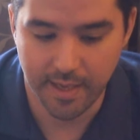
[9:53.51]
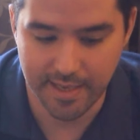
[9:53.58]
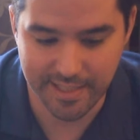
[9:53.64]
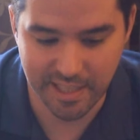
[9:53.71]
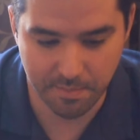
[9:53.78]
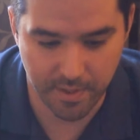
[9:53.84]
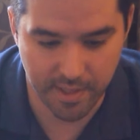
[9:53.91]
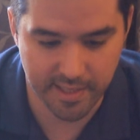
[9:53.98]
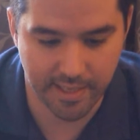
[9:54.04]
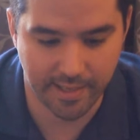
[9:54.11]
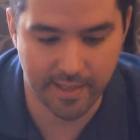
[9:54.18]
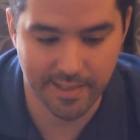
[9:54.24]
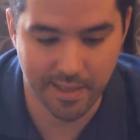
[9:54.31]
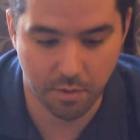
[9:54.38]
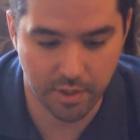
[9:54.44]
estas piezas
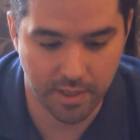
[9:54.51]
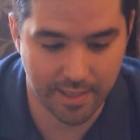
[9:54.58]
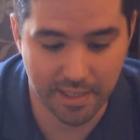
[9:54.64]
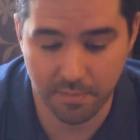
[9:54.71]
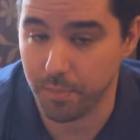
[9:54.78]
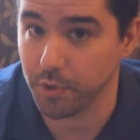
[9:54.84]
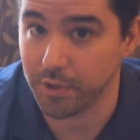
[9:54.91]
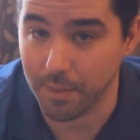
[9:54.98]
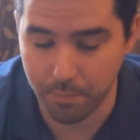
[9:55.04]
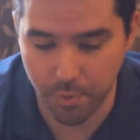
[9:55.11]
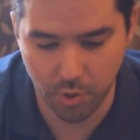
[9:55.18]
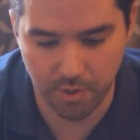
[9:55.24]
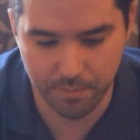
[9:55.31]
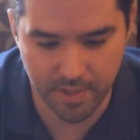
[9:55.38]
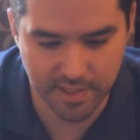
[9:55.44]
hay que desarrollarlas, pero
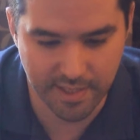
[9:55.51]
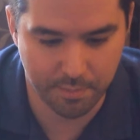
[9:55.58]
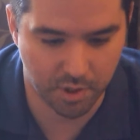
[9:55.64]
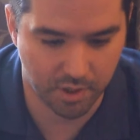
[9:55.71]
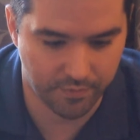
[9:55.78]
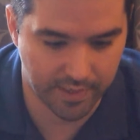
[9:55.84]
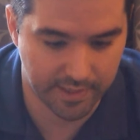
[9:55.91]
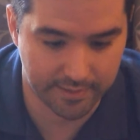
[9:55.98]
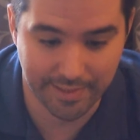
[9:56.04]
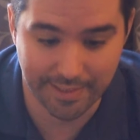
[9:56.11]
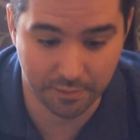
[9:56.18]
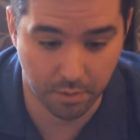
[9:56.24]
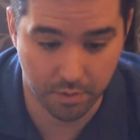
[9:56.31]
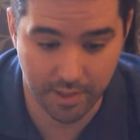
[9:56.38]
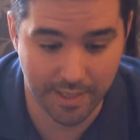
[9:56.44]
tampoco hay prisa, porque fíjate,
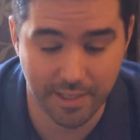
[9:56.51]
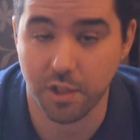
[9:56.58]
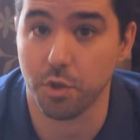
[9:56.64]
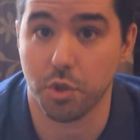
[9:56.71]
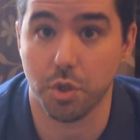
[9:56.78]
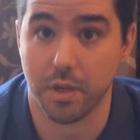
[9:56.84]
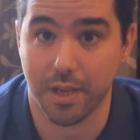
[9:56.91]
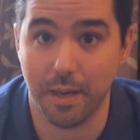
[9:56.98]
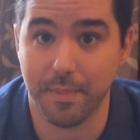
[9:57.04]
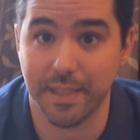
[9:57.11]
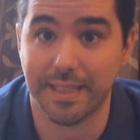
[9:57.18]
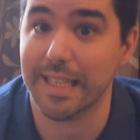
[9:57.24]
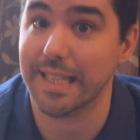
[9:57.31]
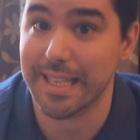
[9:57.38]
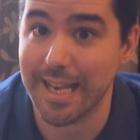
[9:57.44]
la torre en H8
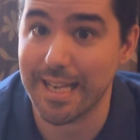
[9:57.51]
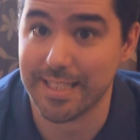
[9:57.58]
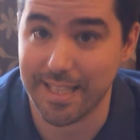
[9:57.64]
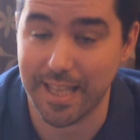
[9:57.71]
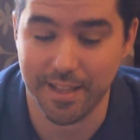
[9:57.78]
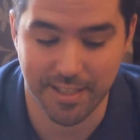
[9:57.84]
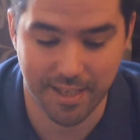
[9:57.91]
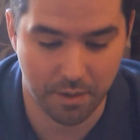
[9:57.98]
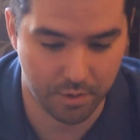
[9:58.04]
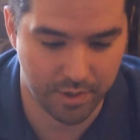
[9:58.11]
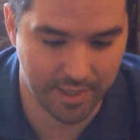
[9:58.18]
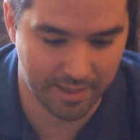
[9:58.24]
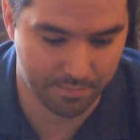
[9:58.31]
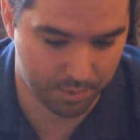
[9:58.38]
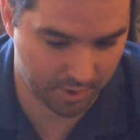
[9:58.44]
realmente ya está
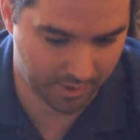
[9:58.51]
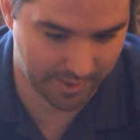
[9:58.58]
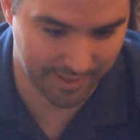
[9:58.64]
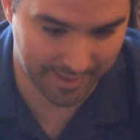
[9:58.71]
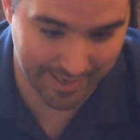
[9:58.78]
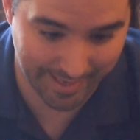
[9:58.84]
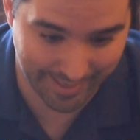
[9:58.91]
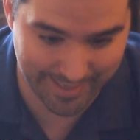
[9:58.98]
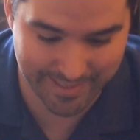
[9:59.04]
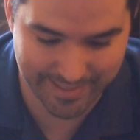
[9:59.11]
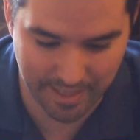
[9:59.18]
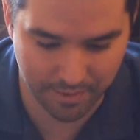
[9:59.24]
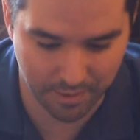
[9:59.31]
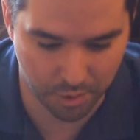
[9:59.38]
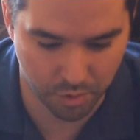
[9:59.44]
desarrollada, porque aquí
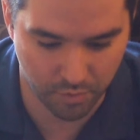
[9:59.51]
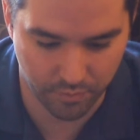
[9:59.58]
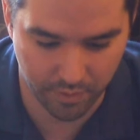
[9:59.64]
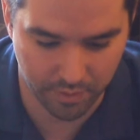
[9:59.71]
está haciendo su